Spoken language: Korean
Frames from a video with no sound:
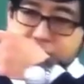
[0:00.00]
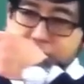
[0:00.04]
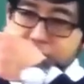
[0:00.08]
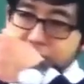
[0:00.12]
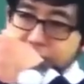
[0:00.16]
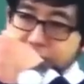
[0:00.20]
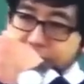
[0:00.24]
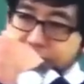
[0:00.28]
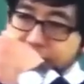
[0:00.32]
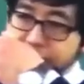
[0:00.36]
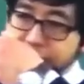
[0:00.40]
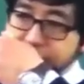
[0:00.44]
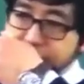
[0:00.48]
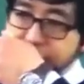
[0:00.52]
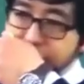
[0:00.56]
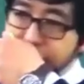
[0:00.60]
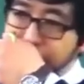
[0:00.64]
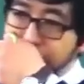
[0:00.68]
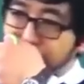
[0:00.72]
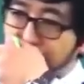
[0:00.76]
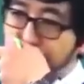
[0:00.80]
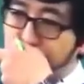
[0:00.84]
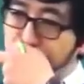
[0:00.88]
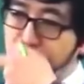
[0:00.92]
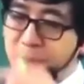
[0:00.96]
들어갑니다.
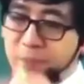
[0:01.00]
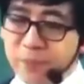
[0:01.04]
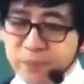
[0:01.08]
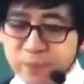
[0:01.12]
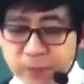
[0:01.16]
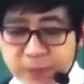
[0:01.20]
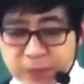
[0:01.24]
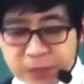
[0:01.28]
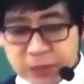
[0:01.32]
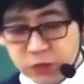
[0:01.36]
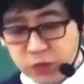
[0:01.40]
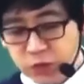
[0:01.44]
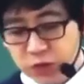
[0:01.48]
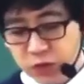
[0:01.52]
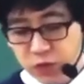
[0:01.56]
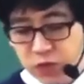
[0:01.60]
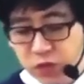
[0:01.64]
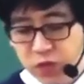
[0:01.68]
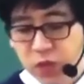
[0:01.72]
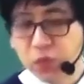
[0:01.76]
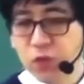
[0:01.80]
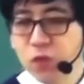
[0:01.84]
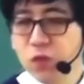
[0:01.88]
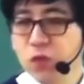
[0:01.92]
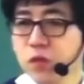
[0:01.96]
취소의
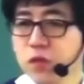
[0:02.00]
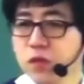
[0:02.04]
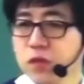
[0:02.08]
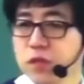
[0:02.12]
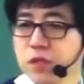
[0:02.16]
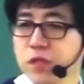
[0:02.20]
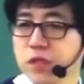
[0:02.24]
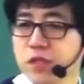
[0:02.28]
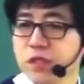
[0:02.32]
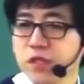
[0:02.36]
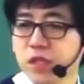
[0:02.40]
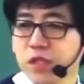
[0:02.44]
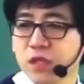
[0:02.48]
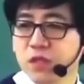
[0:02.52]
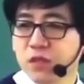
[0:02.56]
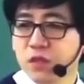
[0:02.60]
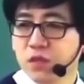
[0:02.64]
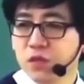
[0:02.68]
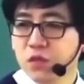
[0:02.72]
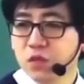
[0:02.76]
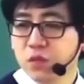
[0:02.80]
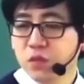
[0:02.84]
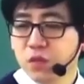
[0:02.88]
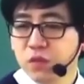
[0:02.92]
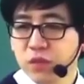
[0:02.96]
원고적격은
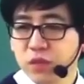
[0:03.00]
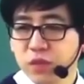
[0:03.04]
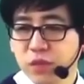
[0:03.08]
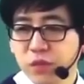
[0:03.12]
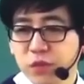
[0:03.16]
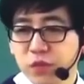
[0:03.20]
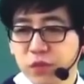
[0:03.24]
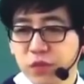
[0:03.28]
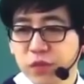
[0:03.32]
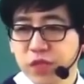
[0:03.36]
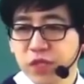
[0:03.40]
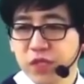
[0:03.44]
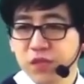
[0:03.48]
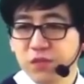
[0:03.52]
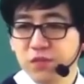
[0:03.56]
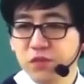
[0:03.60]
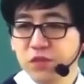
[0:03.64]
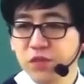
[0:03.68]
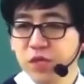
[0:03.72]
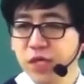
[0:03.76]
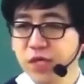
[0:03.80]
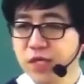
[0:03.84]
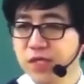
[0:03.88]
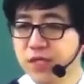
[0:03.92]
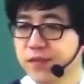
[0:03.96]
행정소송법 십이 조 일
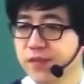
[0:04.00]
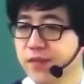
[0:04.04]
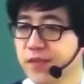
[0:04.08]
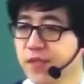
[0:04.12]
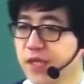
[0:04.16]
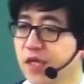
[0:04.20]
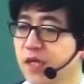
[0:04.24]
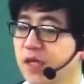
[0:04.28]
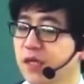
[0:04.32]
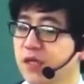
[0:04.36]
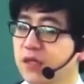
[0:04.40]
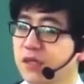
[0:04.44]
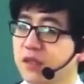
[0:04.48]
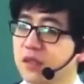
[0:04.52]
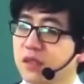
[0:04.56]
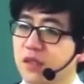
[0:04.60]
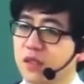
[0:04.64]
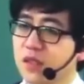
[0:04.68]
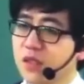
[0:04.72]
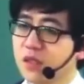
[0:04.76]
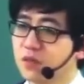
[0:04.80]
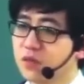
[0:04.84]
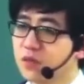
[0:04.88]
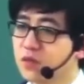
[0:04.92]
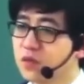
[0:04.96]
문에 있습니다.
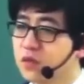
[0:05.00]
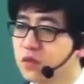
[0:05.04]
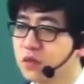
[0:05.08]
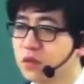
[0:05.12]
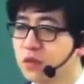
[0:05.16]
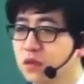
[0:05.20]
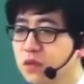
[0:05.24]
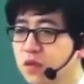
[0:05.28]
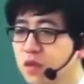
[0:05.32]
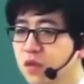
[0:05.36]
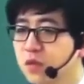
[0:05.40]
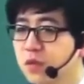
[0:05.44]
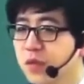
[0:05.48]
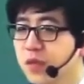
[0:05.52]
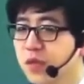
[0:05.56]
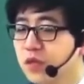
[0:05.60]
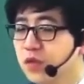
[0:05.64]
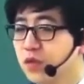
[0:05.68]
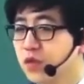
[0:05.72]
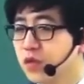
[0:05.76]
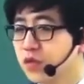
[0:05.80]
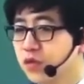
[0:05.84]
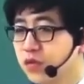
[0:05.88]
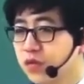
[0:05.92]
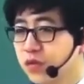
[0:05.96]
이 문은 협의의
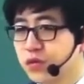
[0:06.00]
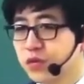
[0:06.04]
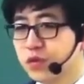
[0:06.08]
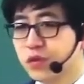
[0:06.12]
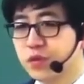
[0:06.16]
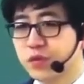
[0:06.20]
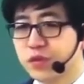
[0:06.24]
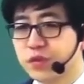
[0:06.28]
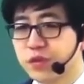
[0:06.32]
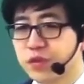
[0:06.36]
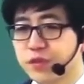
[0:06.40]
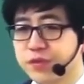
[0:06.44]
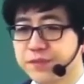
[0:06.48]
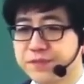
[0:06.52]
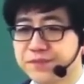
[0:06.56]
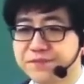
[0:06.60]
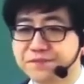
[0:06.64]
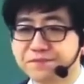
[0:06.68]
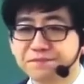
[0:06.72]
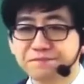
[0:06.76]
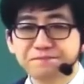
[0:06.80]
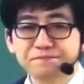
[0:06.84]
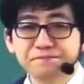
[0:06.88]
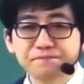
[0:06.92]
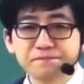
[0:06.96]
소액 규정으로 보죠.
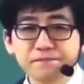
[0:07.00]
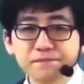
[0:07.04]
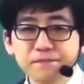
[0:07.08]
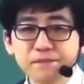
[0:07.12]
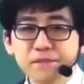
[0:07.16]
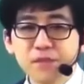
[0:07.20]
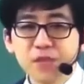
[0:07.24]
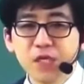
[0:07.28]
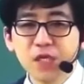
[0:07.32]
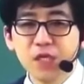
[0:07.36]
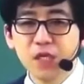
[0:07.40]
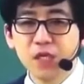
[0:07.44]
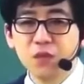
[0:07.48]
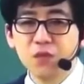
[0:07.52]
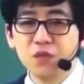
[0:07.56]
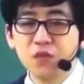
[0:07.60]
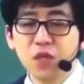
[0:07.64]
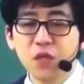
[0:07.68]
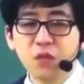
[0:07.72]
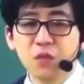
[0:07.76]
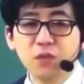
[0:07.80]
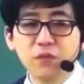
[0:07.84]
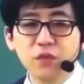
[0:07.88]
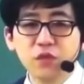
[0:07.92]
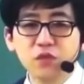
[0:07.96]
일 문에
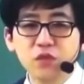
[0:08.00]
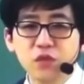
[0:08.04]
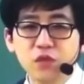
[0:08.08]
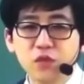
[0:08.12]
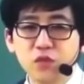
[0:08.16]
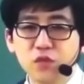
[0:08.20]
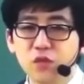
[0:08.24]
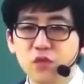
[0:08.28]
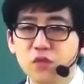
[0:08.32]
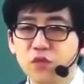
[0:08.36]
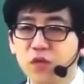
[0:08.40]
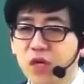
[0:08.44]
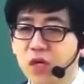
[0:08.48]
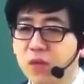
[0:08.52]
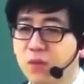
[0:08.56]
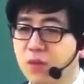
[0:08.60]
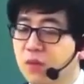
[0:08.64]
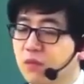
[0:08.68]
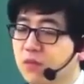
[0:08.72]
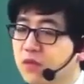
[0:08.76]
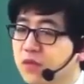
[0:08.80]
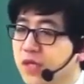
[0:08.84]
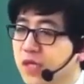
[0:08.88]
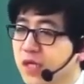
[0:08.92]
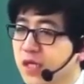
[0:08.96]
보면 취소를 구할
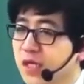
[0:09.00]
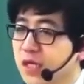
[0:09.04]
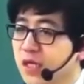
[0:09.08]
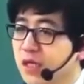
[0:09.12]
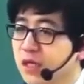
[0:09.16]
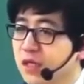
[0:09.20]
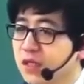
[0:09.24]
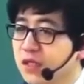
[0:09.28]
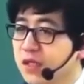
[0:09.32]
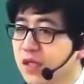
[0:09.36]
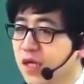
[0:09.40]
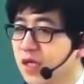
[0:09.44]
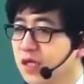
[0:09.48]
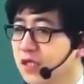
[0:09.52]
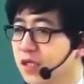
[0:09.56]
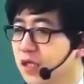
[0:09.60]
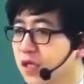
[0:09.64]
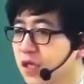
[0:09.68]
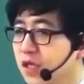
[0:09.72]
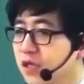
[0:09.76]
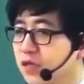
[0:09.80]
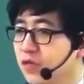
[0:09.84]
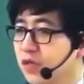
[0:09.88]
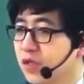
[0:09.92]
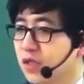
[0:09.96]
법률상 이익이 있는 자가
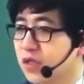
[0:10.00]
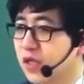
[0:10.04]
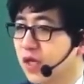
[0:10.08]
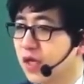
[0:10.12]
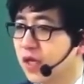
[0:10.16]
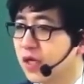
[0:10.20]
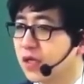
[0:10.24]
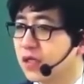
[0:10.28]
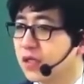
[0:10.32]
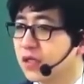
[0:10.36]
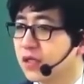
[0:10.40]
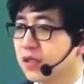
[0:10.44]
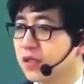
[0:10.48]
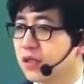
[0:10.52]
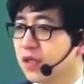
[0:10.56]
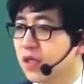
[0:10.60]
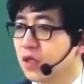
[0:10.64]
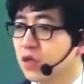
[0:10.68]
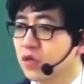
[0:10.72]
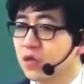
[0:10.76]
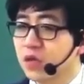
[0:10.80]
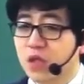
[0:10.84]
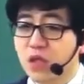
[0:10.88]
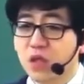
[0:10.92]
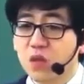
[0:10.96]
제기할 수
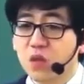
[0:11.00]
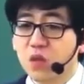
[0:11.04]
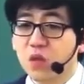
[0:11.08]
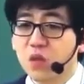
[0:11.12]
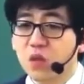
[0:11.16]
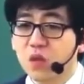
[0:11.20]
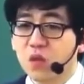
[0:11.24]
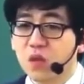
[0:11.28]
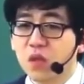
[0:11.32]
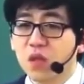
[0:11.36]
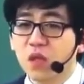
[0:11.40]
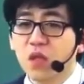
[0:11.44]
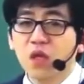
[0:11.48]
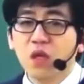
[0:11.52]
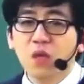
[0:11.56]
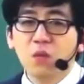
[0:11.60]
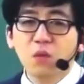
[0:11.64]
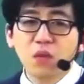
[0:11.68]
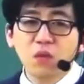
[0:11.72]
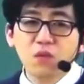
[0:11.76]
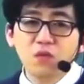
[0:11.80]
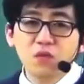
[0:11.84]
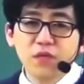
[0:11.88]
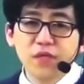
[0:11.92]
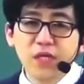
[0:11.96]
있다라고 돼 있고,
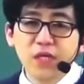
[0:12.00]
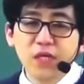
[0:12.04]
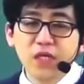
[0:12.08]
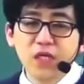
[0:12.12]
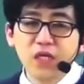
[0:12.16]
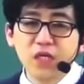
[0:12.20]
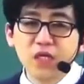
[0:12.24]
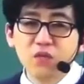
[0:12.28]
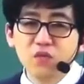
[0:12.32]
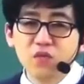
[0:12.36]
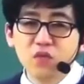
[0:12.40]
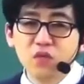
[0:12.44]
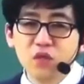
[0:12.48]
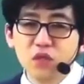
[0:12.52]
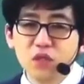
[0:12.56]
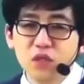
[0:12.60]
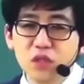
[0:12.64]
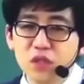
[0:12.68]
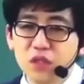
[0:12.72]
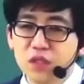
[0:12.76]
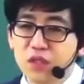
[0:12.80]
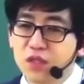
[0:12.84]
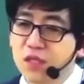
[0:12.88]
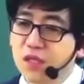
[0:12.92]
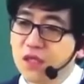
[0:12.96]
법률상 이익이
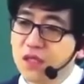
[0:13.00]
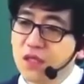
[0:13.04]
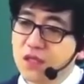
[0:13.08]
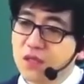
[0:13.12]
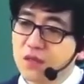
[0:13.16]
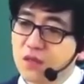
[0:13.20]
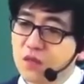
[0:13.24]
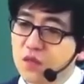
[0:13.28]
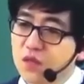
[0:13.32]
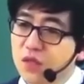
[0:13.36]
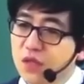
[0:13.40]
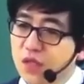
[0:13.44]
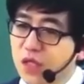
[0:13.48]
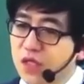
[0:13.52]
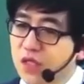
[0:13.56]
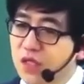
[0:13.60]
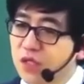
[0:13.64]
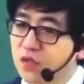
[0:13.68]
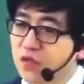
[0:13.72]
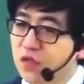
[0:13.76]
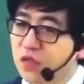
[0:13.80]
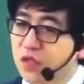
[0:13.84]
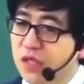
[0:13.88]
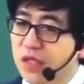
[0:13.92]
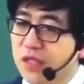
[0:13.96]
무엇인지가 문제가 될
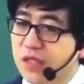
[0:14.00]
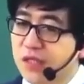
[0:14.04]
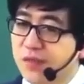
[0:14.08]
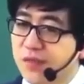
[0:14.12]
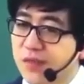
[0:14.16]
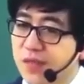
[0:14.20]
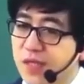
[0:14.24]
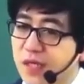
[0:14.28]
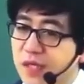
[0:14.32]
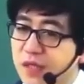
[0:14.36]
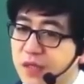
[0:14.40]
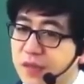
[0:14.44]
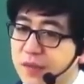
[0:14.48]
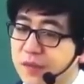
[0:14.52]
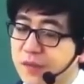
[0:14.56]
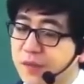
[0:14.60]
수 있겠습니다.